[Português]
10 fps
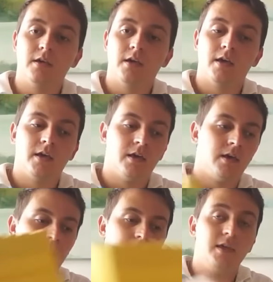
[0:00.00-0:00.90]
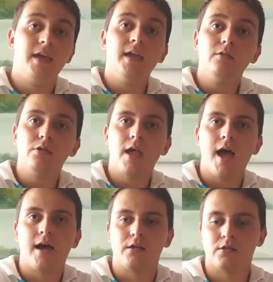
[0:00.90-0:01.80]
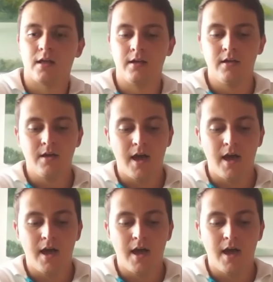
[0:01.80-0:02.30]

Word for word: é, 500 reais, tá?